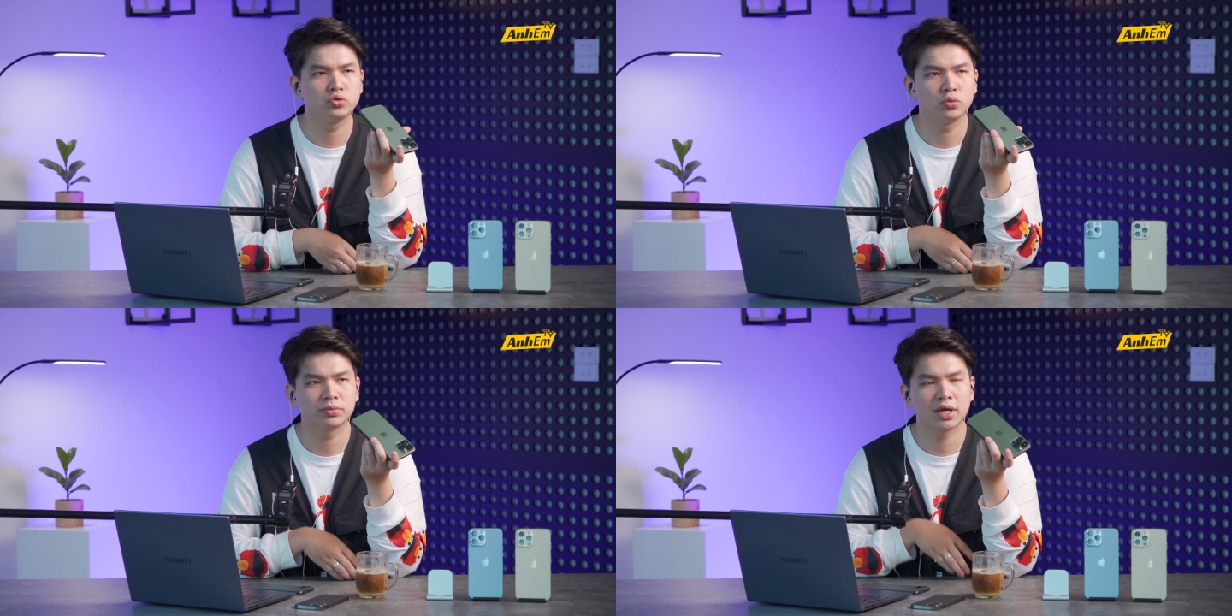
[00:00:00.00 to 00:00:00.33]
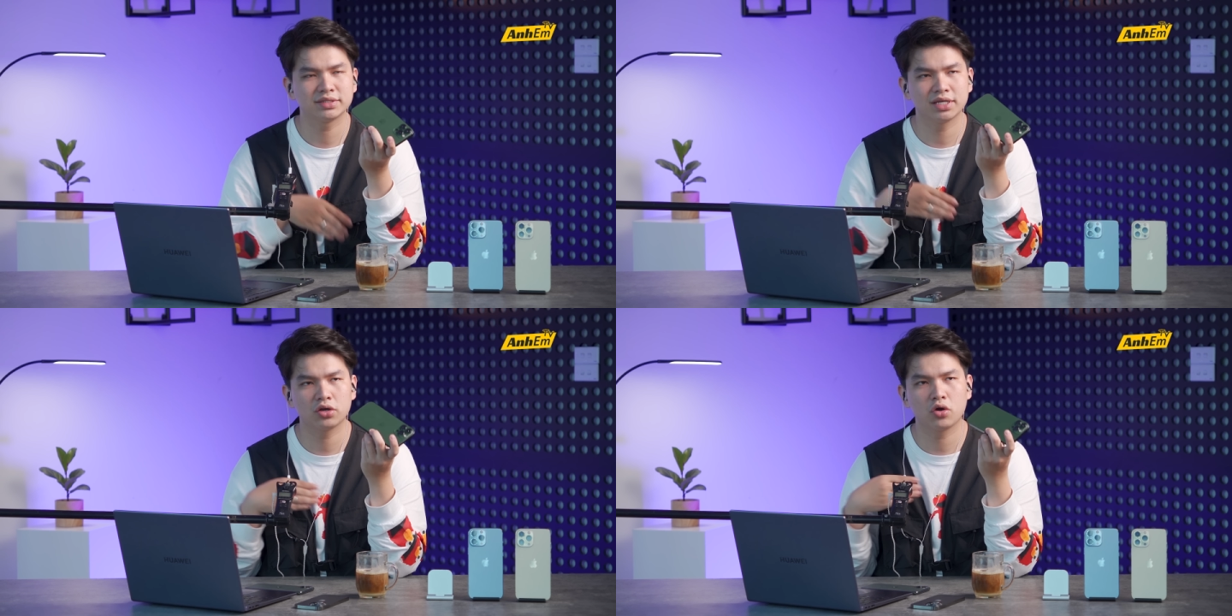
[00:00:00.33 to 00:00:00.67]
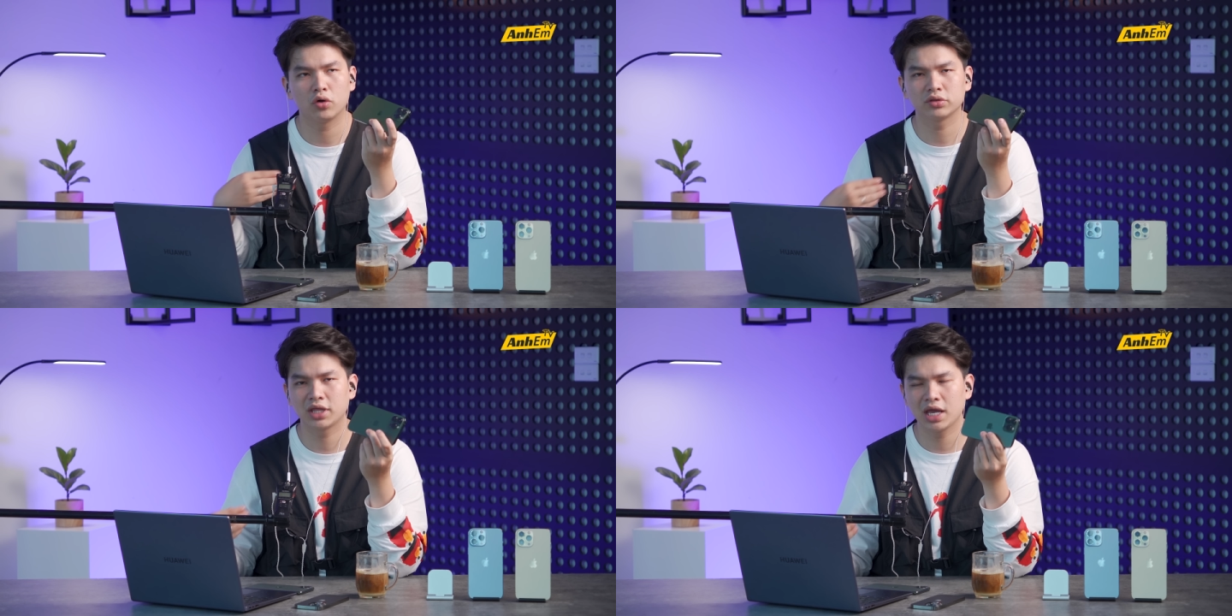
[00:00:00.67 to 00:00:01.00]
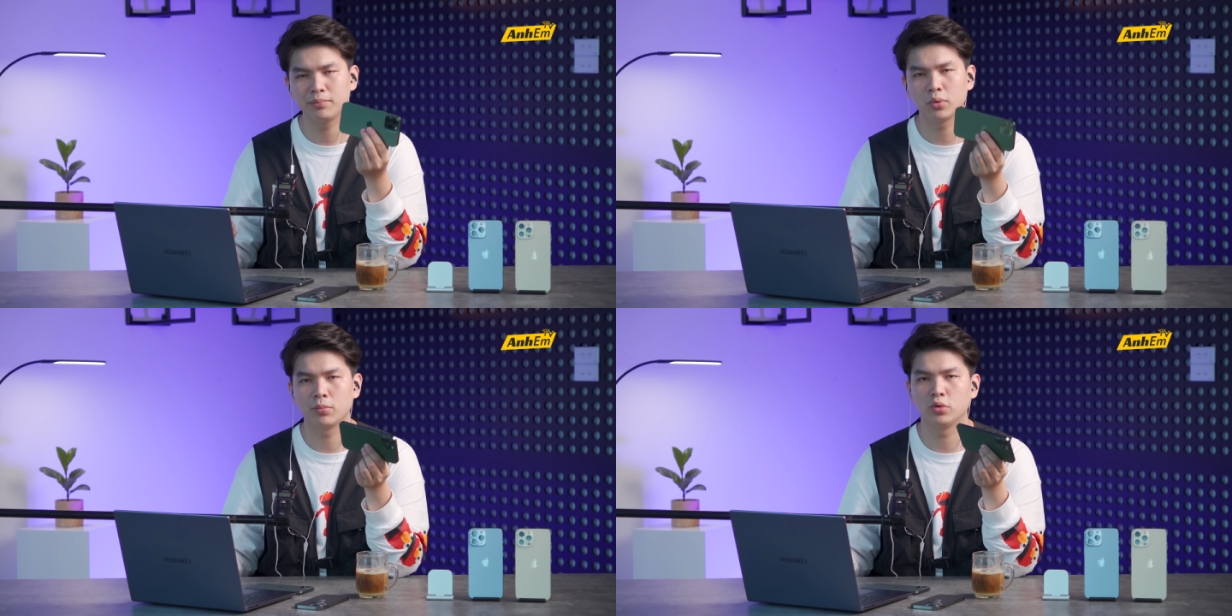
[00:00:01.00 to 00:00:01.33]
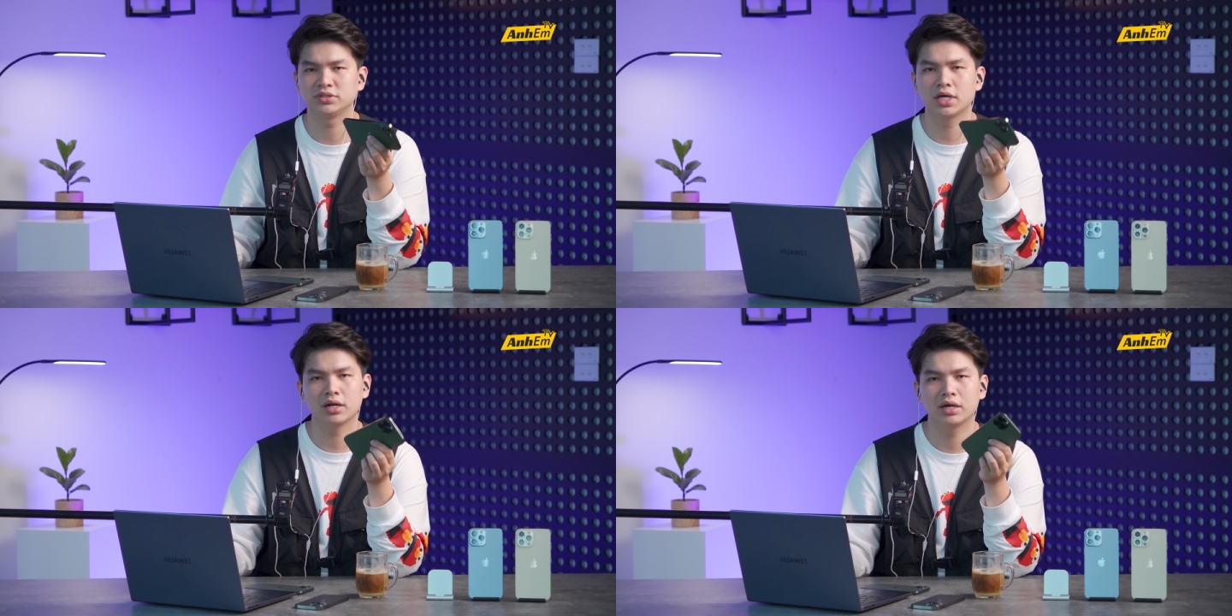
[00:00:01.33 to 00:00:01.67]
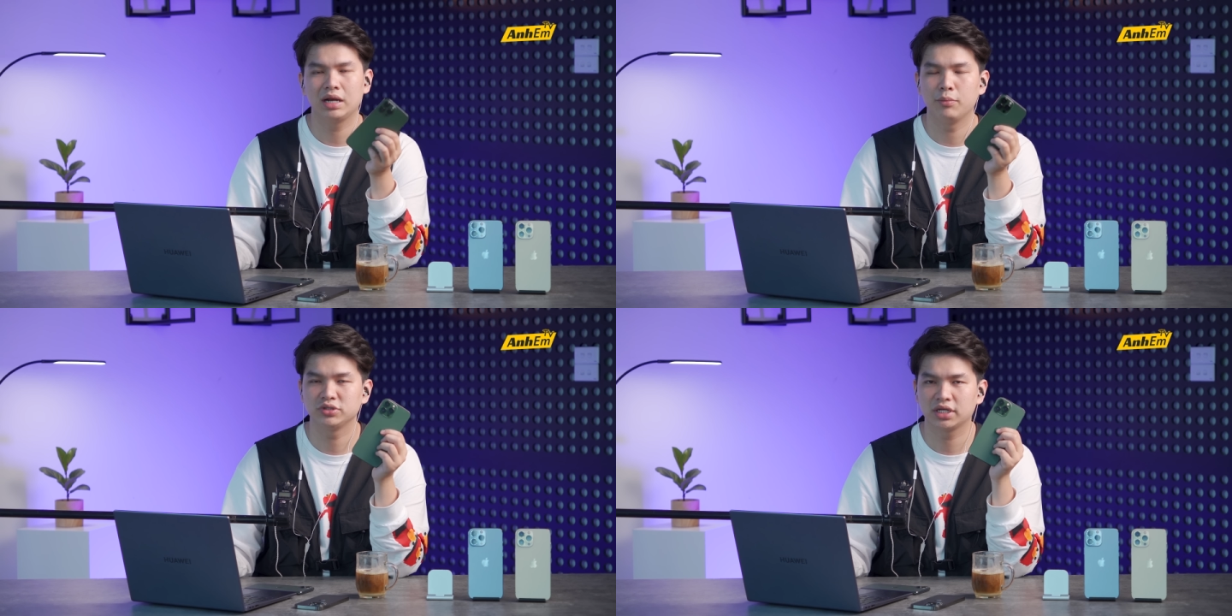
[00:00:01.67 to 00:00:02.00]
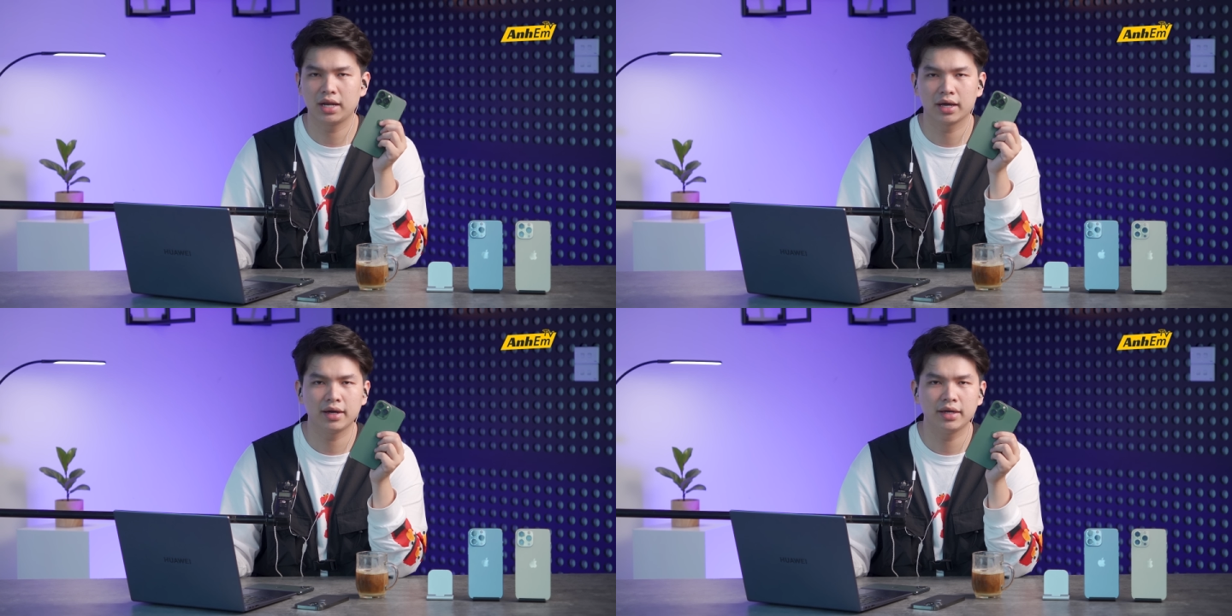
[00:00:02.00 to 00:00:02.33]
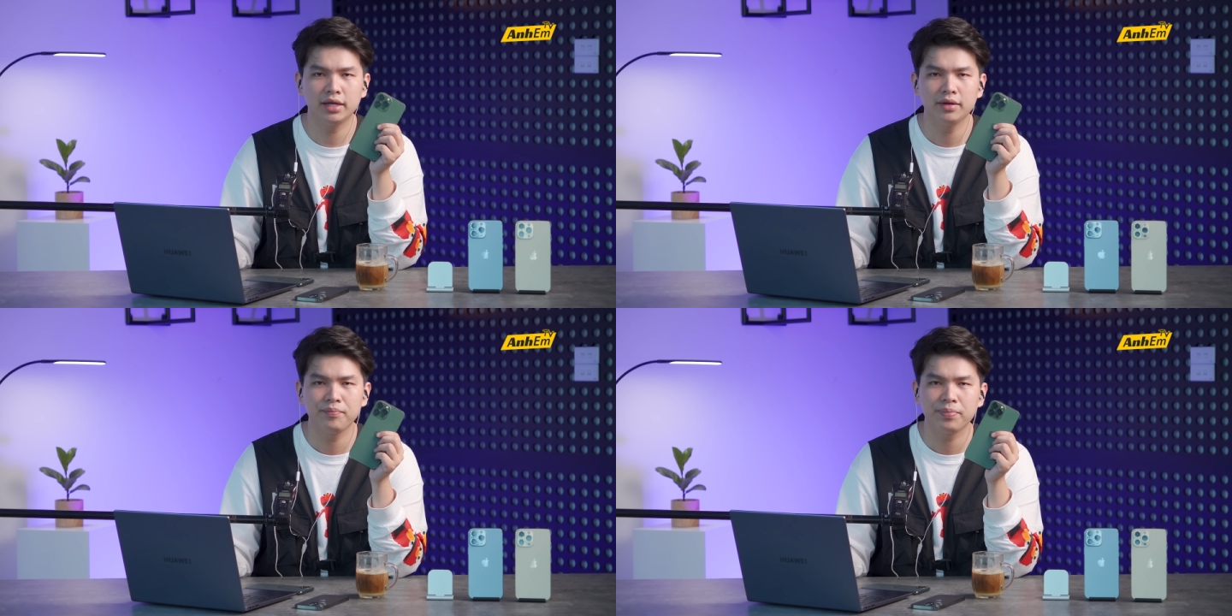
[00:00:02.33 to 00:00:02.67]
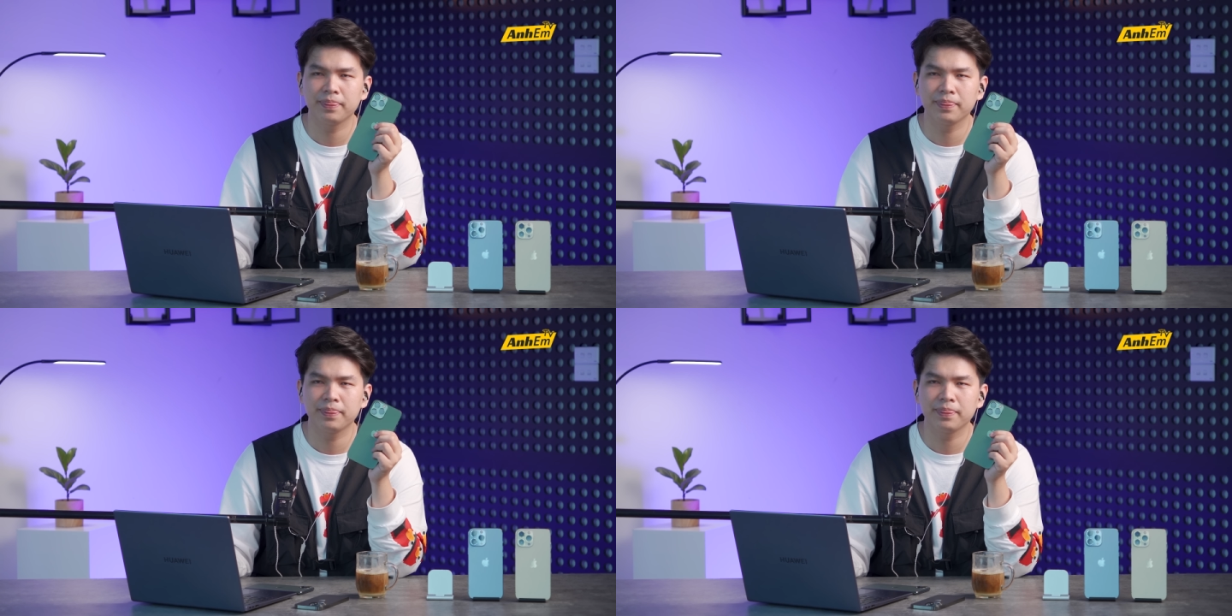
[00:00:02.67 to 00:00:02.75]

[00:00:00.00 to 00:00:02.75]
chúng ta sẽ có thêm một màu sắc là màu xanh lá cây ấy,